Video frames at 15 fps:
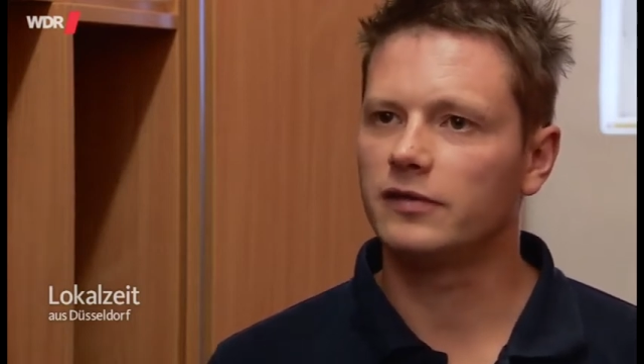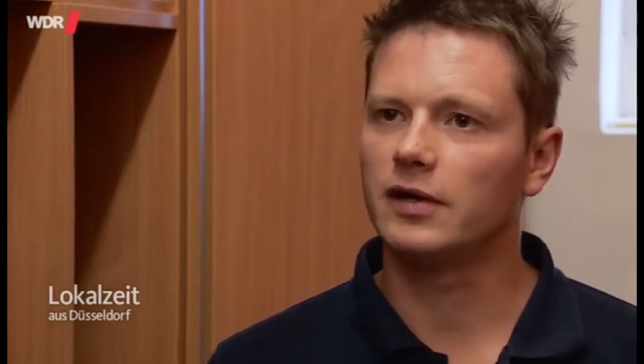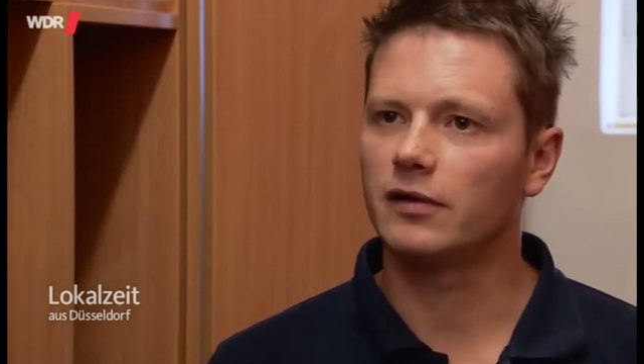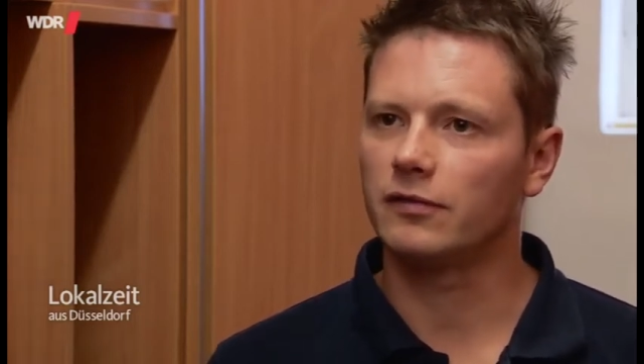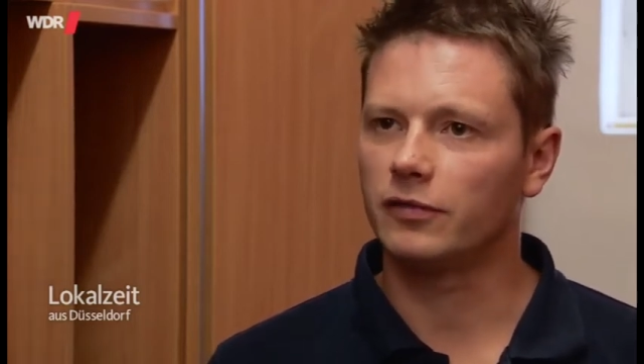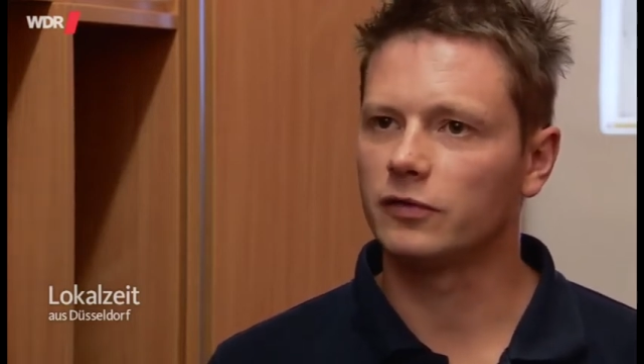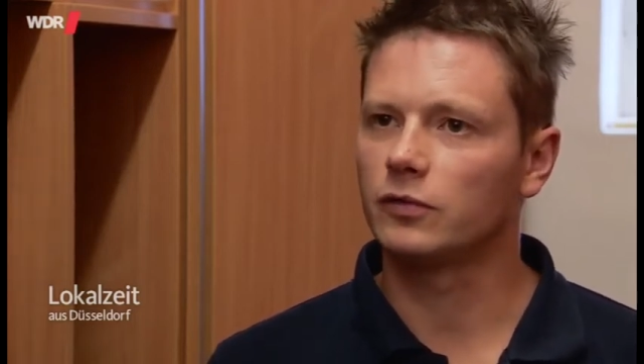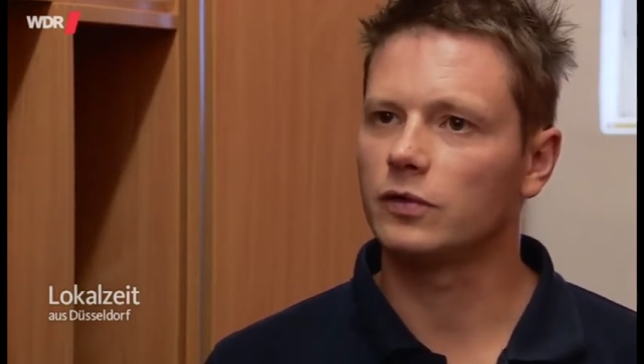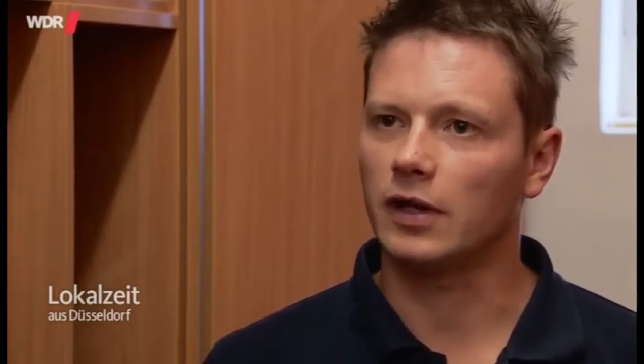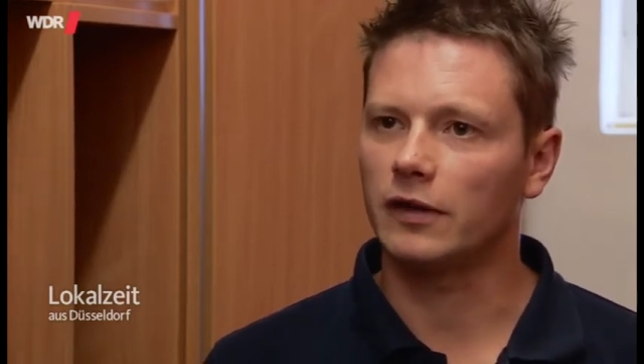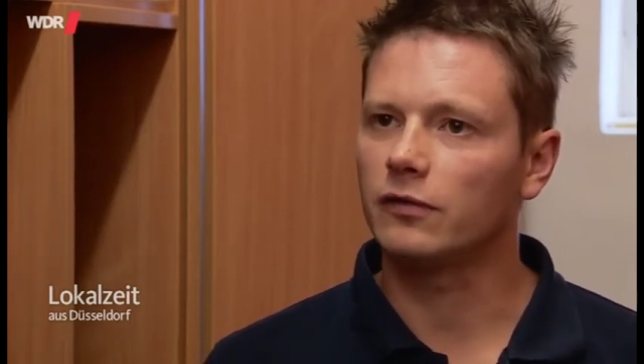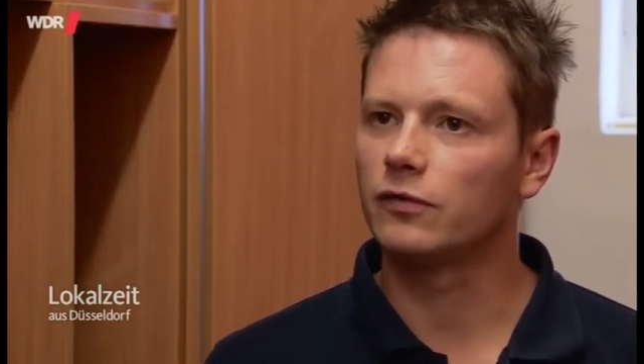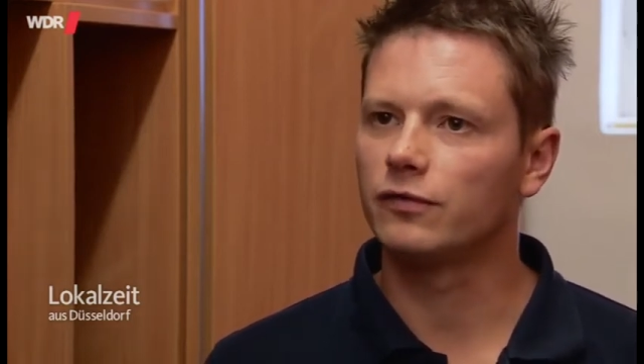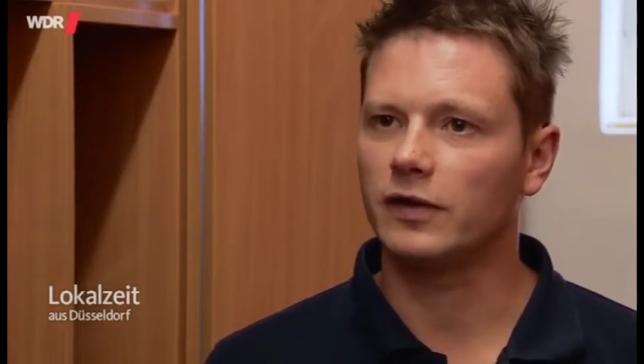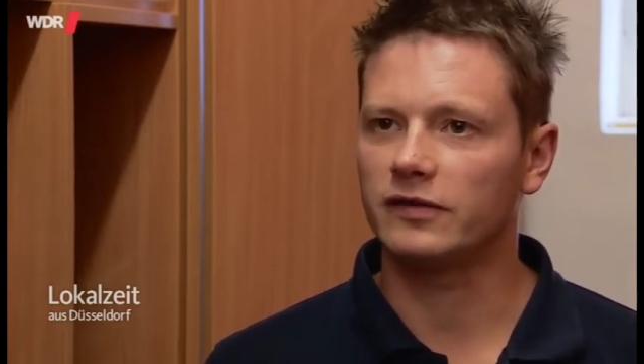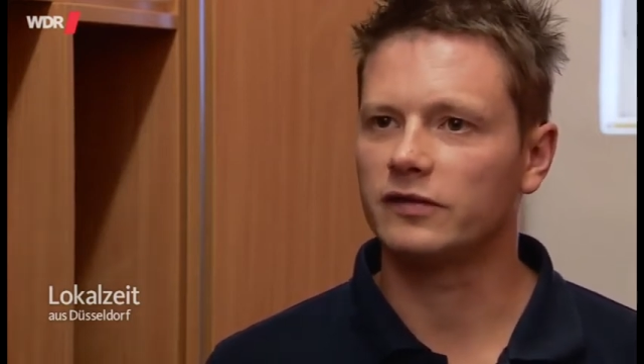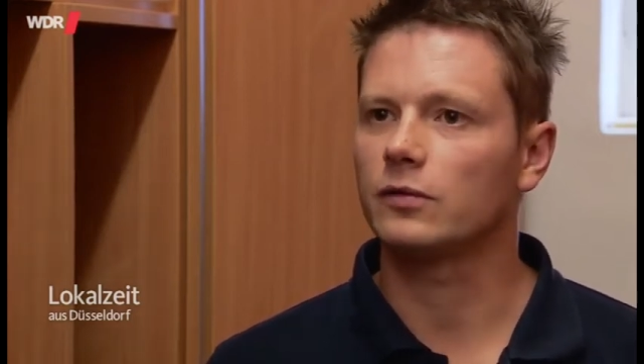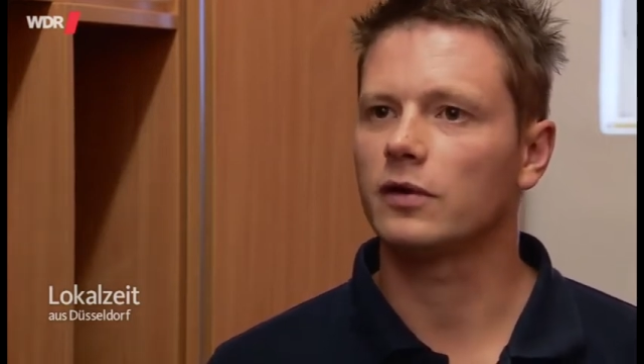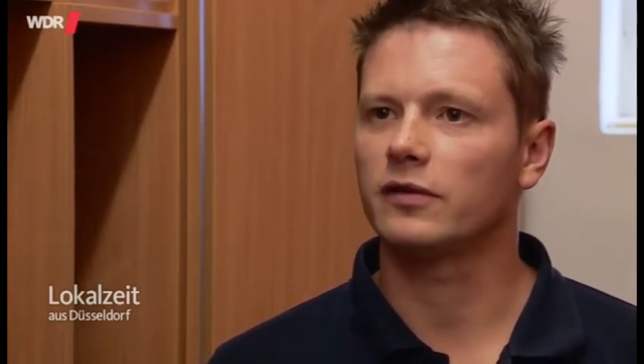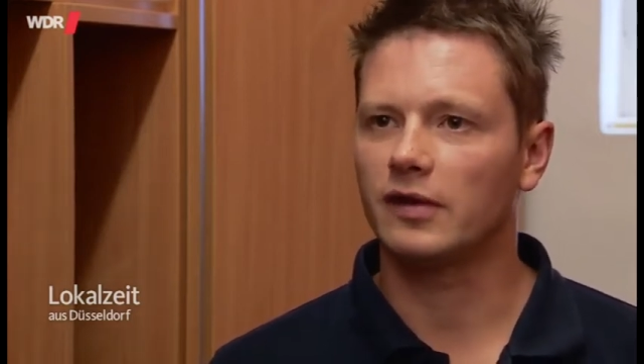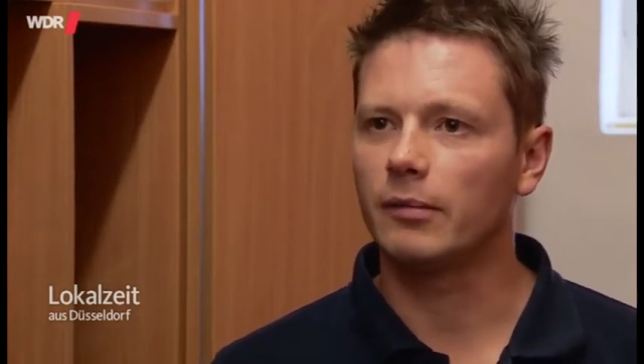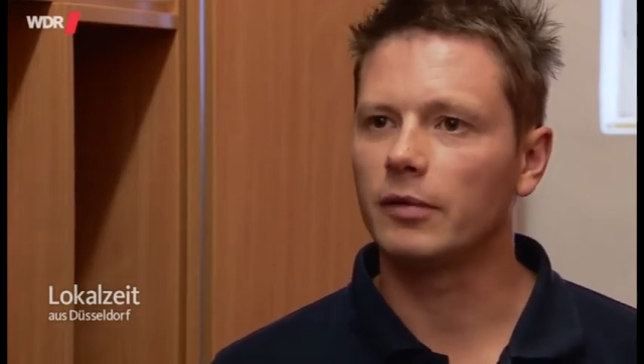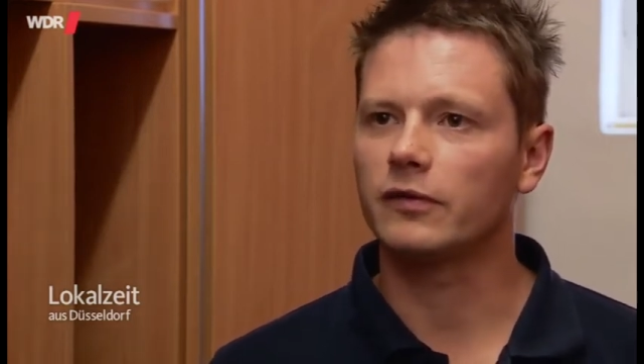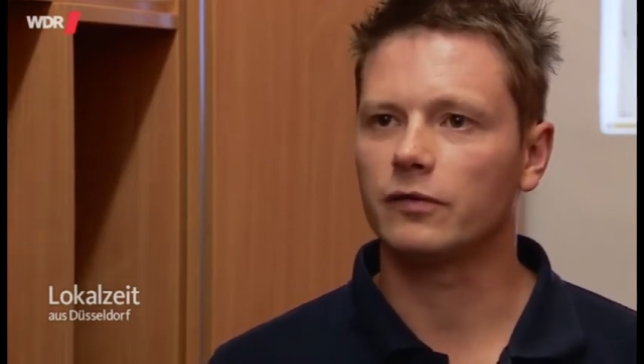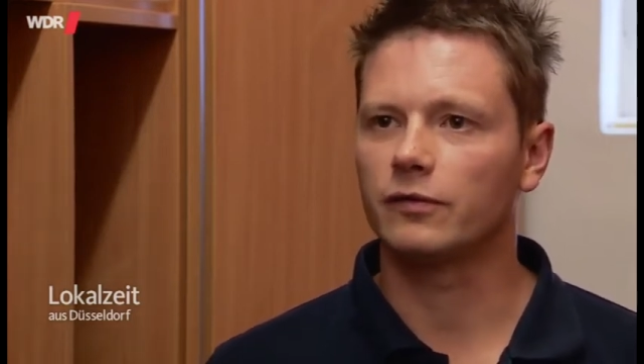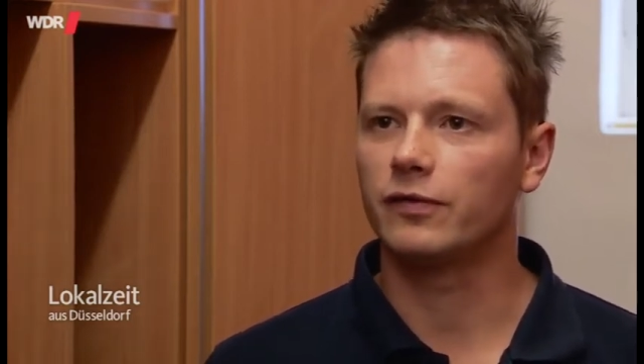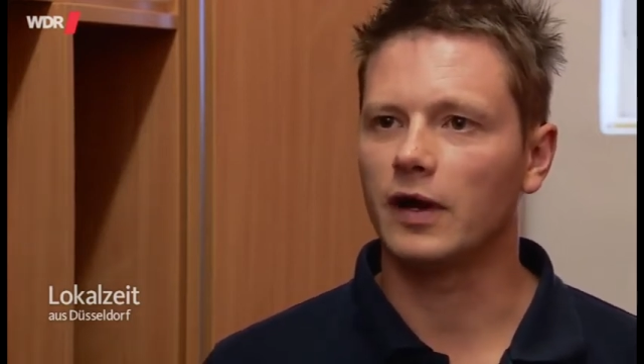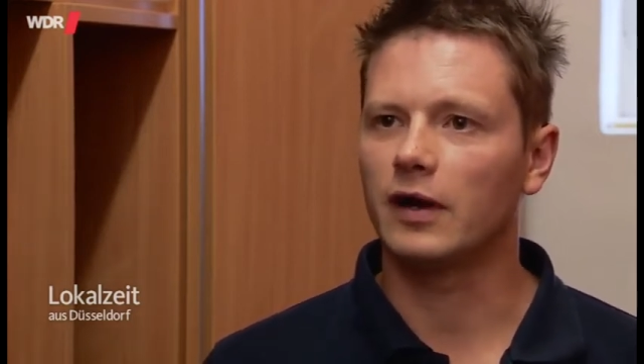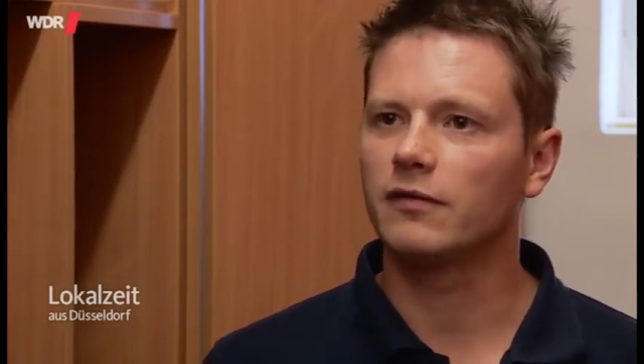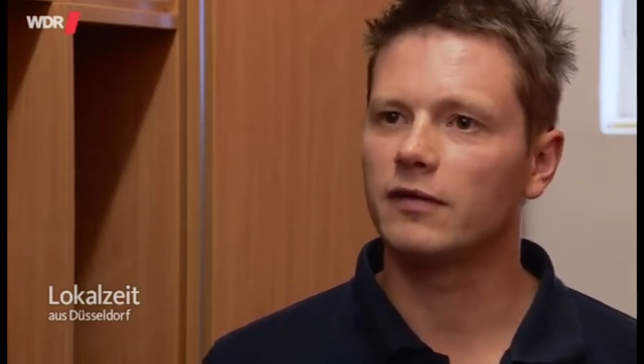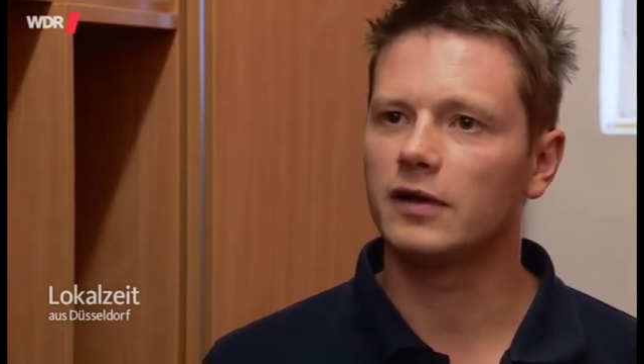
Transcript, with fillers: Tier versucht anzufassen oder selber zu fangen,